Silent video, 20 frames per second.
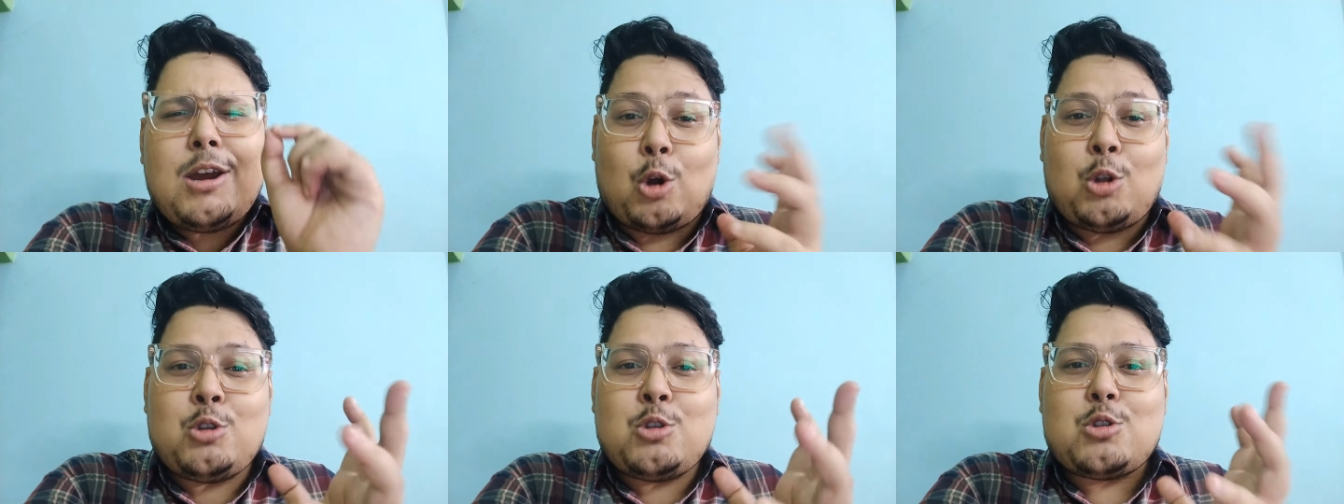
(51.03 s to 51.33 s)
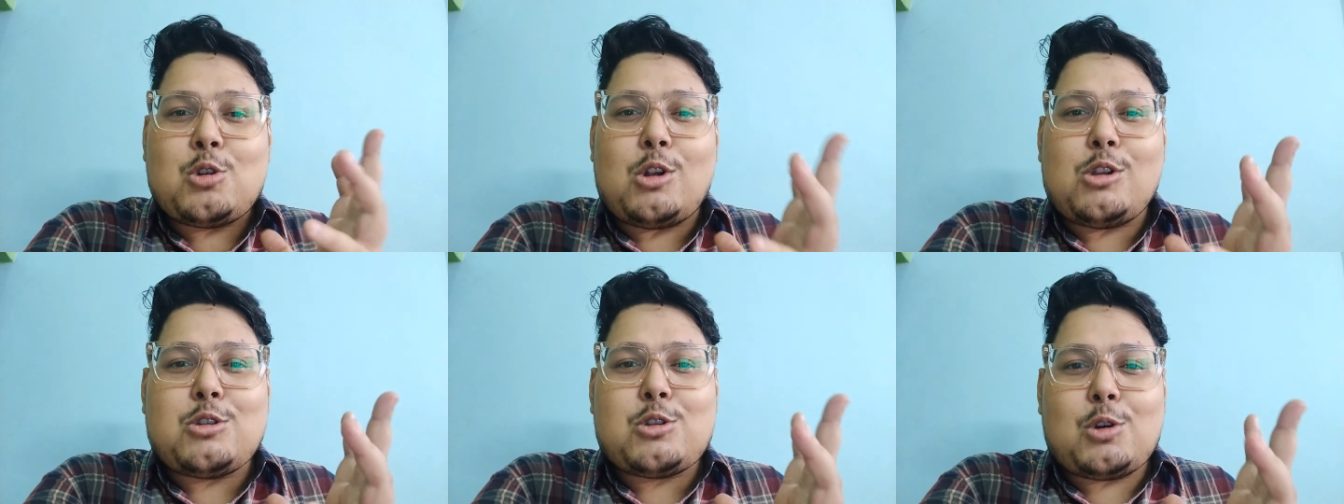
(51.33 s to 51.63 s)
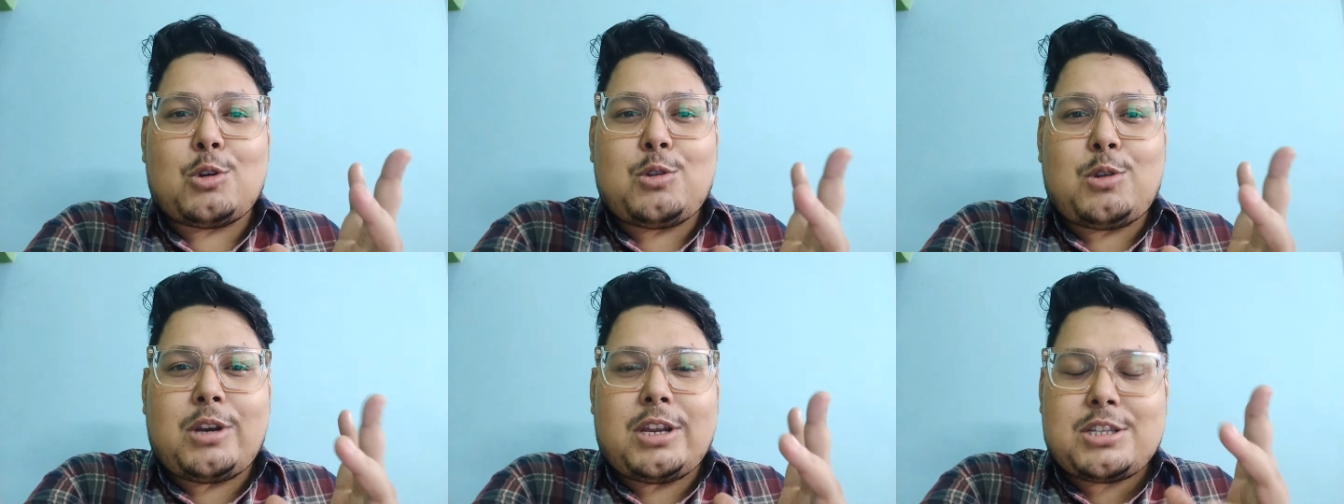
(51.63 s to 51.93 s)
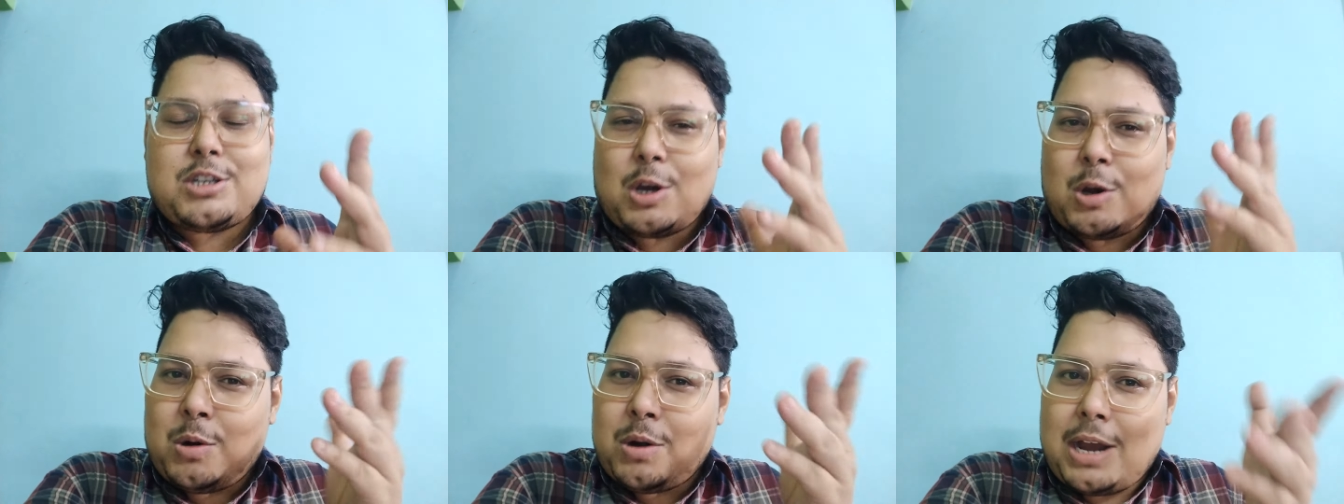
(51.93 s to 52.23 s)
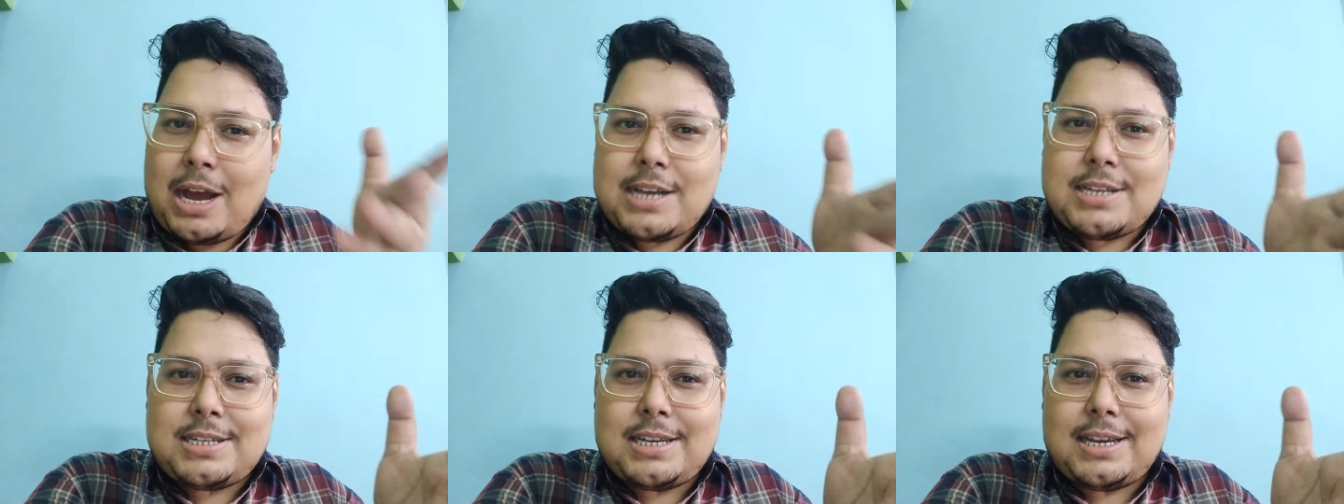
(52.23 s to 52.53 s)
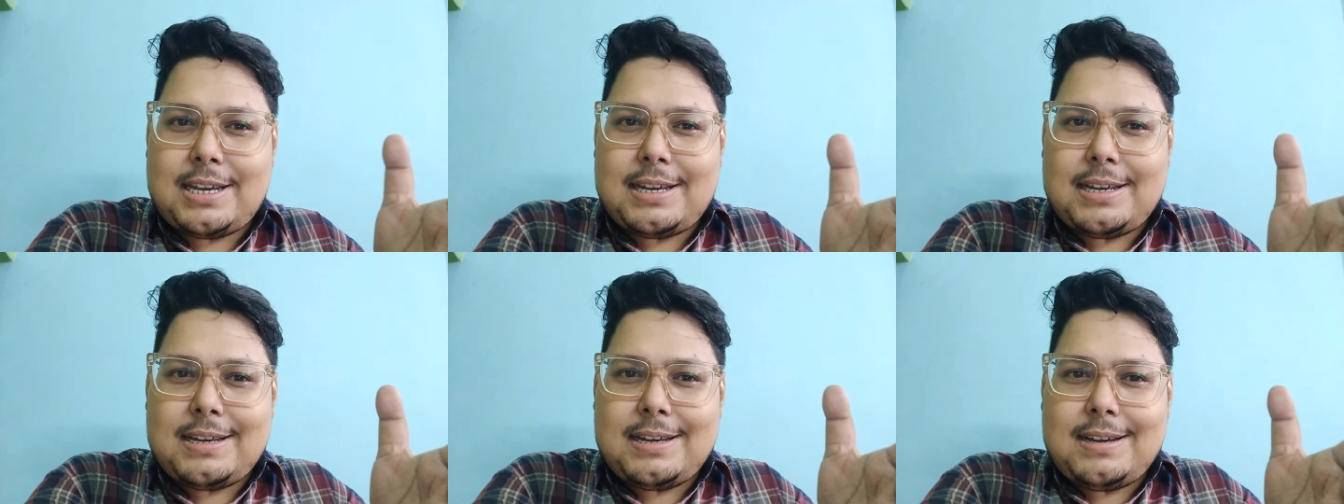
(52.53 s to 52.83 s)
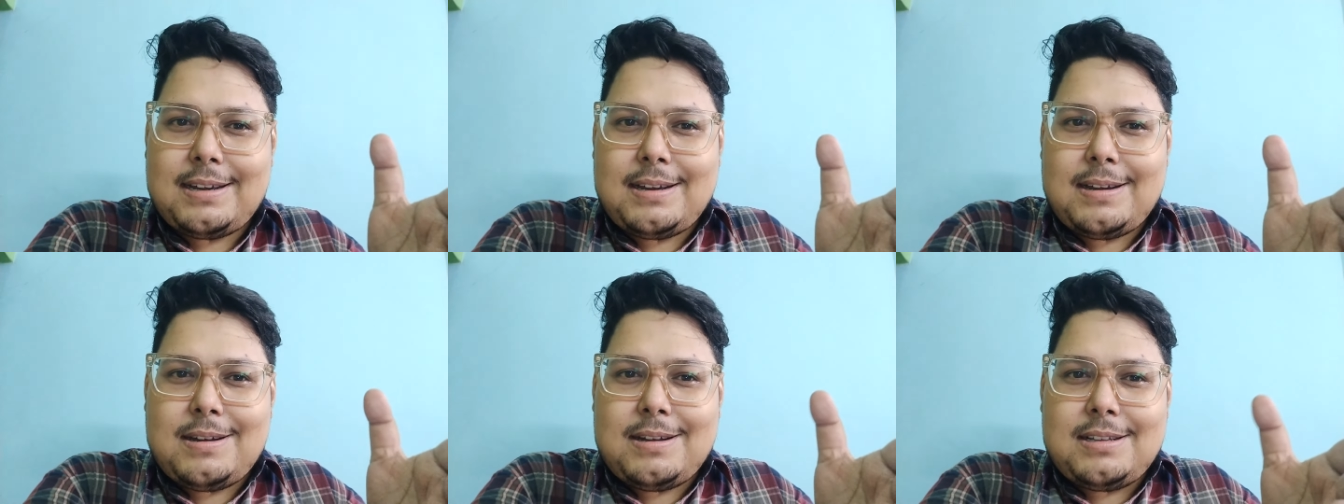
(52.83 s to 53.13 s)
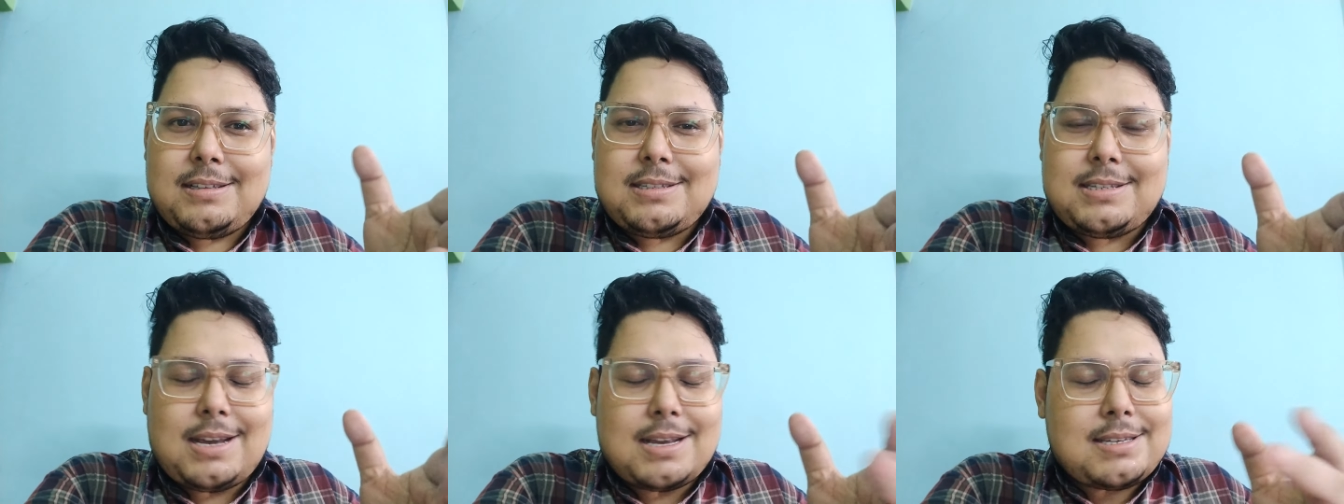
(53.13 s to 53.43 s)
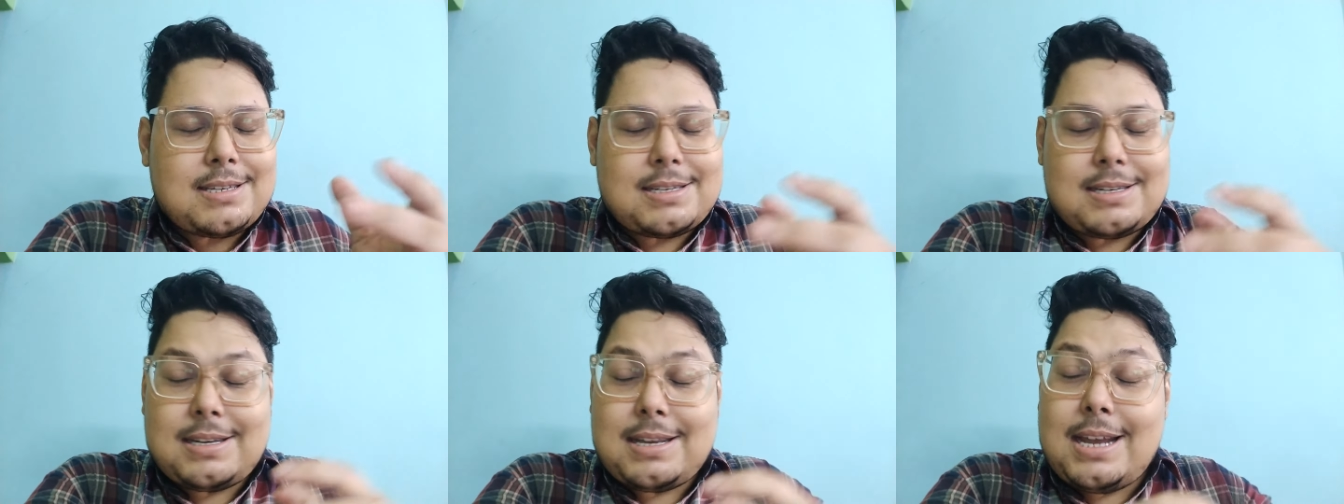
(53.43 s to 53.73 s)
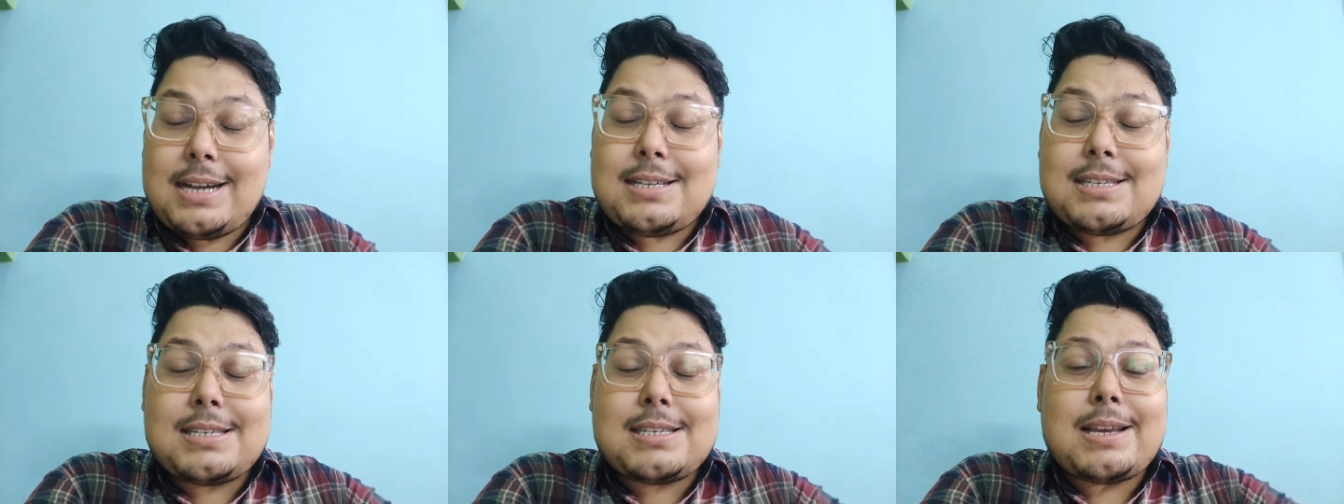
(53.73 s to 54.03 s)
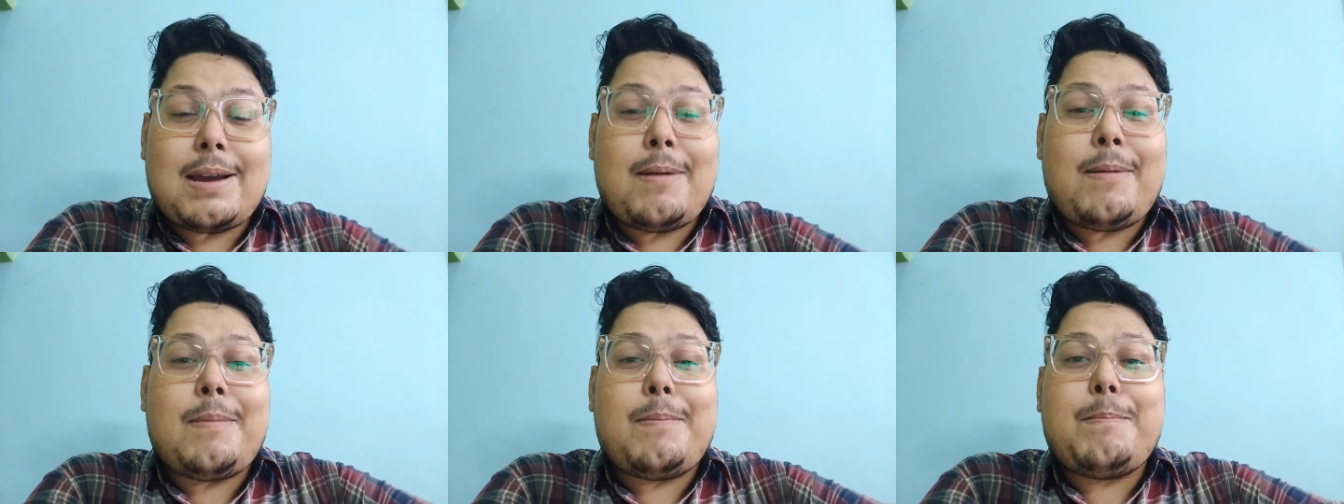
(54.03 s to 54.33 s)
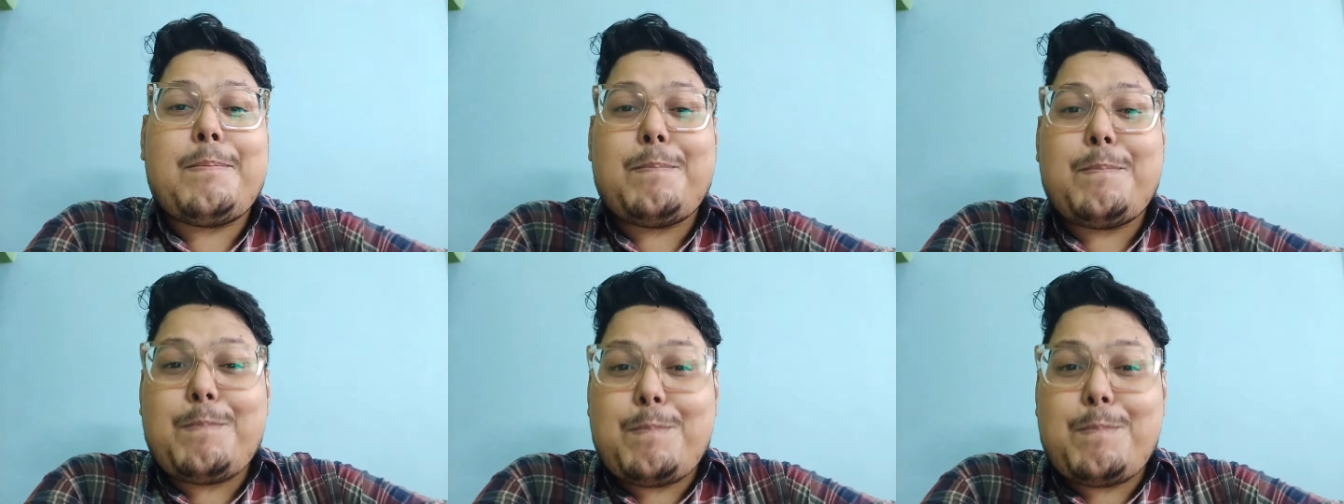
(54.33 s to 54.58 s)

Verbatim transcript: চঞ্চল চৌধুরী যখন আসে জাস্ট ইটস আ